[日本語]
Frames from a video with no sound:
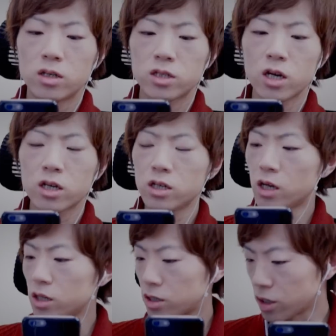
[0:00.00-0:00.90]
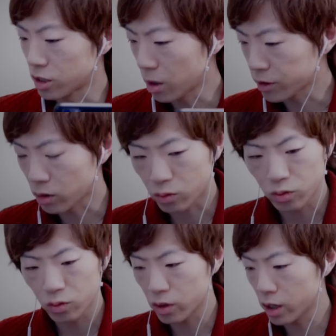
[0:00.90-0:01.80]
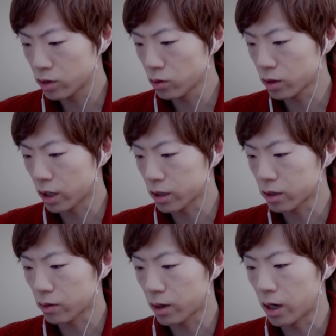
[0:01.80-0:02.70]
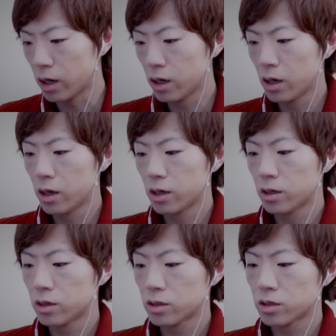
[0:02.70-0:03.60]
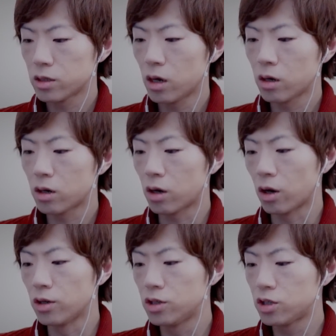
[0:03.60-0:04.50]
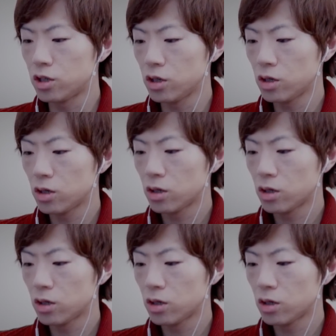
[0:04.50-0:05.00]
さっき何でしたっけ調べたのこの、えー、像に書いてあったのが3から13